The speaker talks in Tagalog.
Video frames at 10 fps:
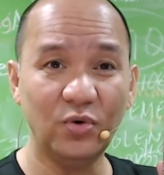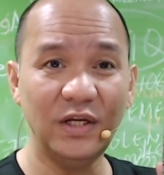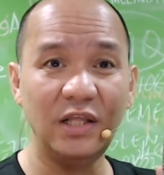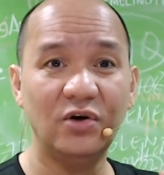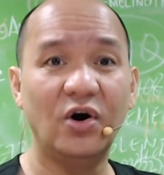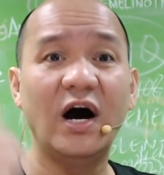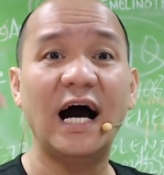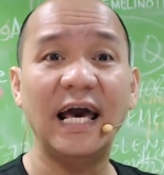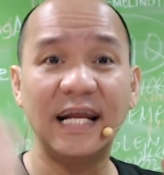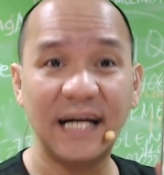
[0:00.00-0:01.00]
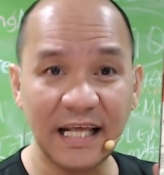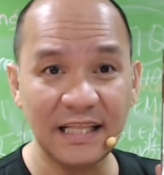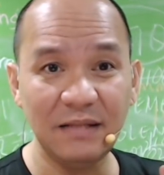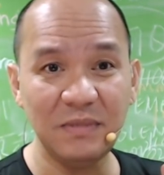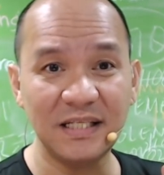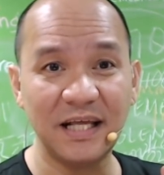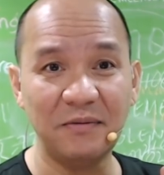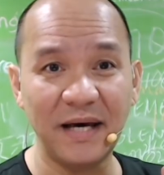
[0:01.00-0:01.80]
ho ninyo ay rate ni Mr.